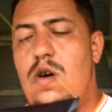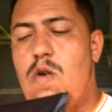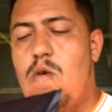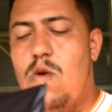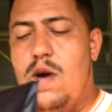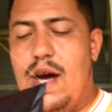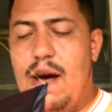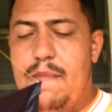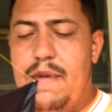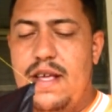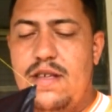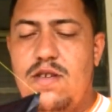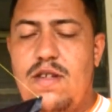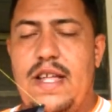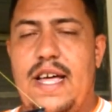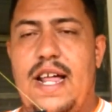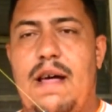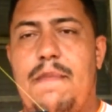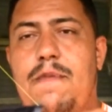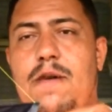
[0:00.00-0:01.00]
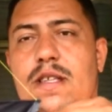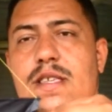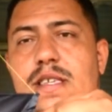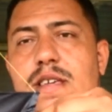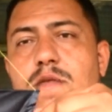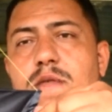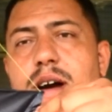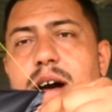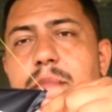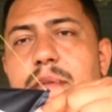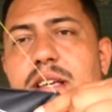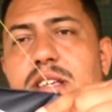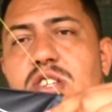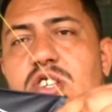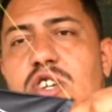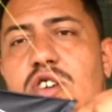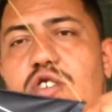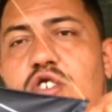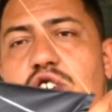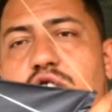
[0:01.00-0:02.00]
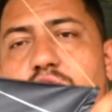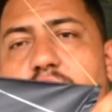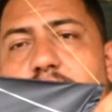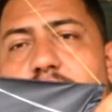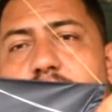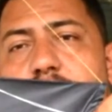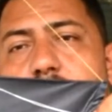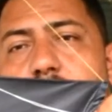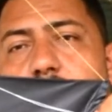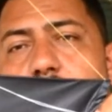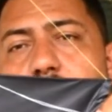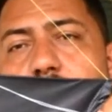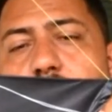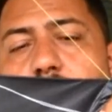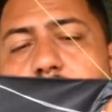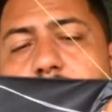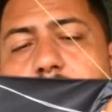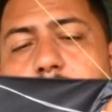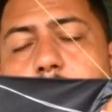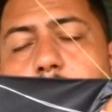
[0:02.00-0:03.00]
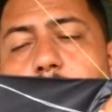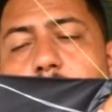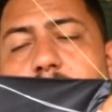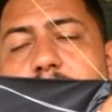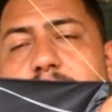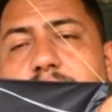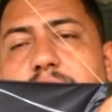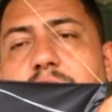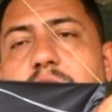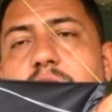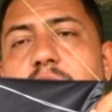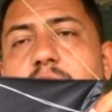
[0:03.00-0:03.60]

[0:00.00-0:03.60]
O cabeço dela pode ser um cabrestinho de, dois, de duas pontas